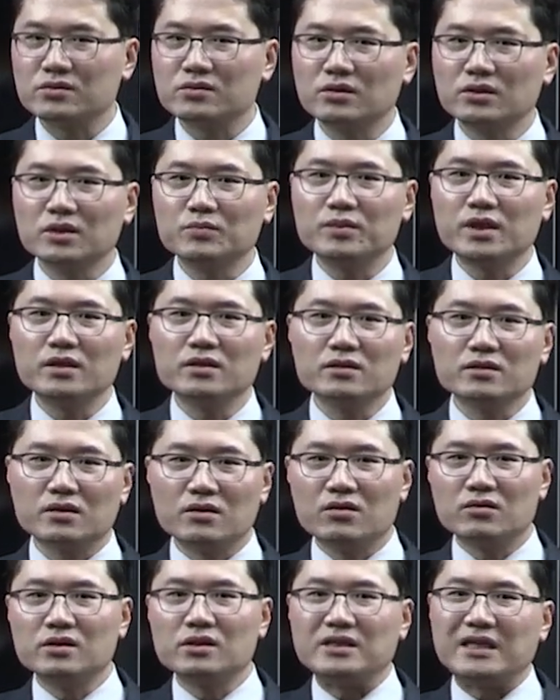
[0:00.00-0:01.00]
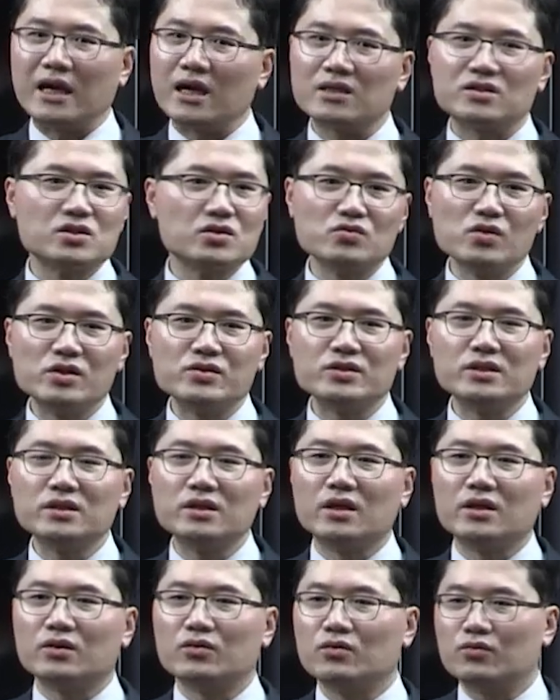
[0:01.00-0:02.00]
성립되 있는 거를 다 징수할 수 있는
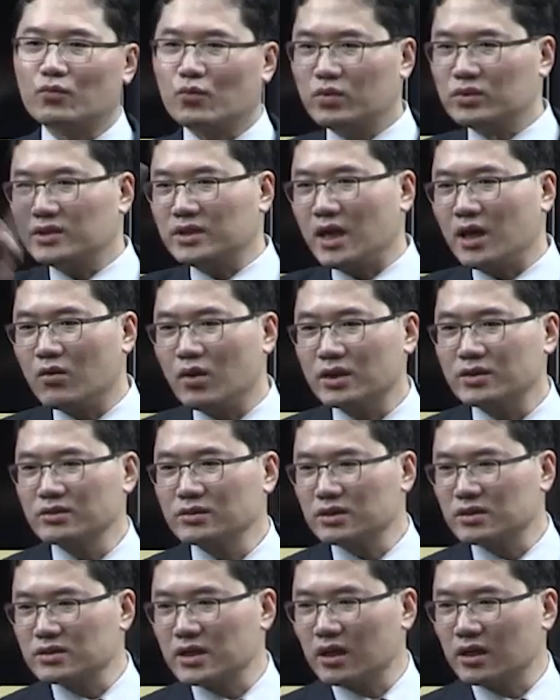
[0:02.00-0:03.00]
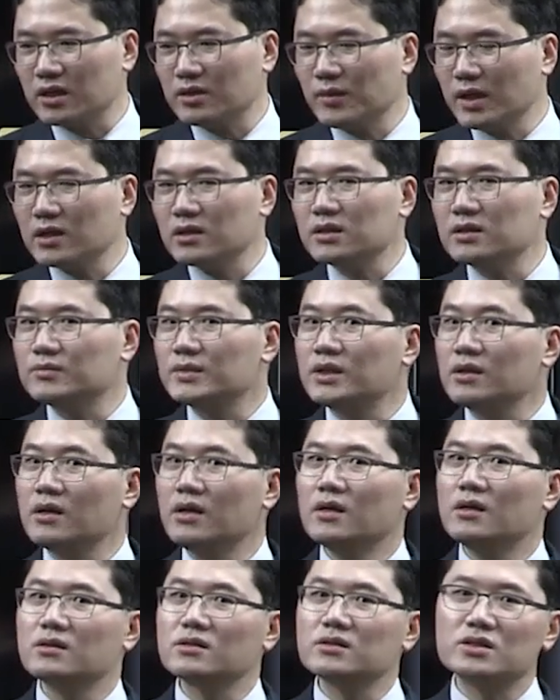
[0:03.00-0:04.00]
게 아니고 딱 확정돼서 내가 이만큼을
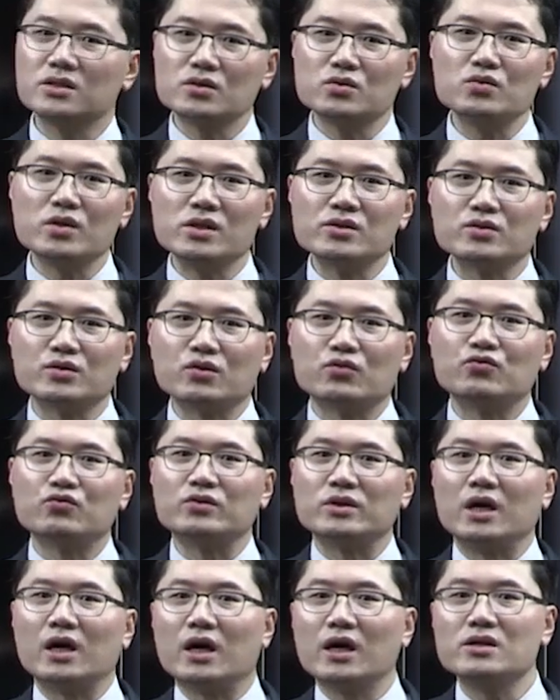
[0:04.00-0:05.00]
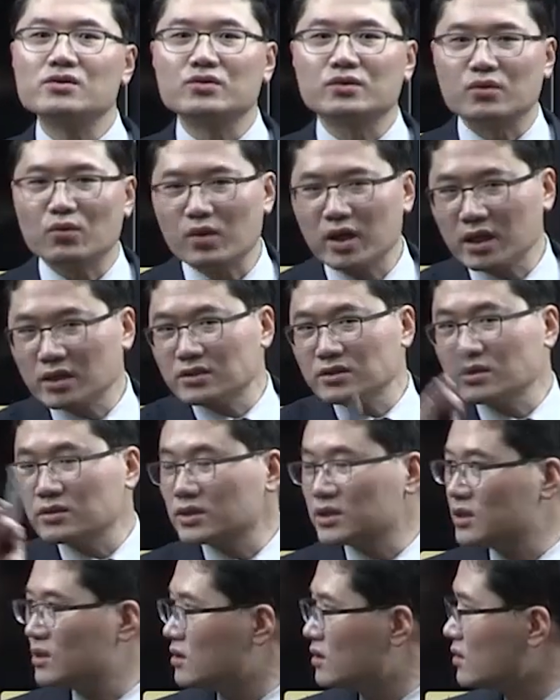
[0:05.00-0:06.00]
징수할 수도 국가가 할수도 확정
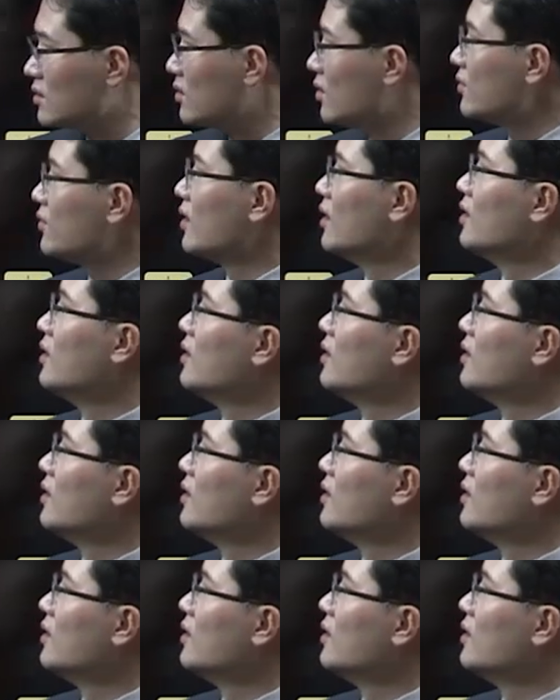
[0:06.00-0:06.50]
짓는 것